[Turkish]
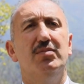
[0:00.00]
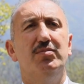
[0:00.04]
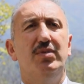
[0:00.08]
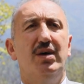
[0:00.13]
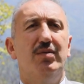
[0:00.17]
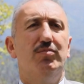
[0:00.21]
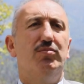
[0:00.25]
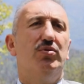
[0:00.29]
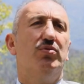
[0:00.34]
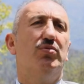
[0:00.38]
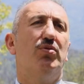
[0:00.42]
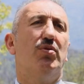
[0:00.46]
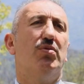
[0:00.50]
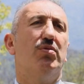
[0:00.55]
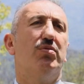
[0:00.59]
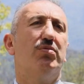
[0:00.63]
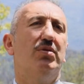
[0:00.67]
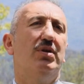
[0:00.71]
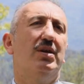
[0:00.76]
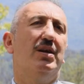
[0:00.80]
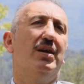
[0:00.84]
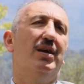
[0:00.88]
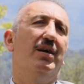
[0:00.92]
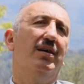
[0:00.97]
Ben bu
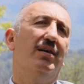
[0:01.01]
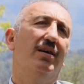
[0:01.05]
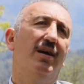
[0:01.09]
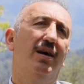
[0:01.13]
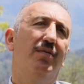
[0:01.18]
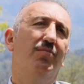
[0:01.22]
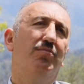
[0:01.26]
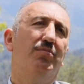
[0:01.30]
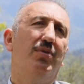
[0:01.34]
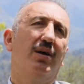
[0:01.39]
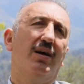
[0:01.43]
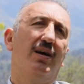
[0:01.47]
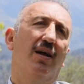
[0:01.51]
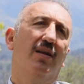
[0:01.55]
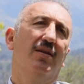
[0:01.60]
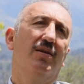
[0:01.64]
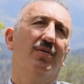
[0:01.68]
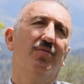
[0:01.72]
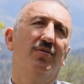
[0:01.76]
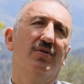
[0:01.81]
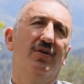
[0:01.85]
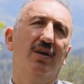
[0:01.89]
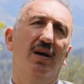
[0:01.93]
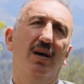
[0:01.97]
doğrultuda da hem
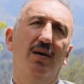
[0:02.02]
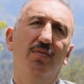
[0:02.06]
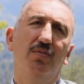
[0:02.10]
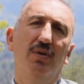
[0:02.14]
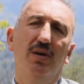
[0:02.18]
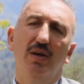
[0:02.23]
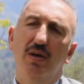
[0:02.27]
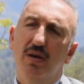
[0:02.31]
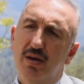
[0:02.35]
bakanlığımıza hem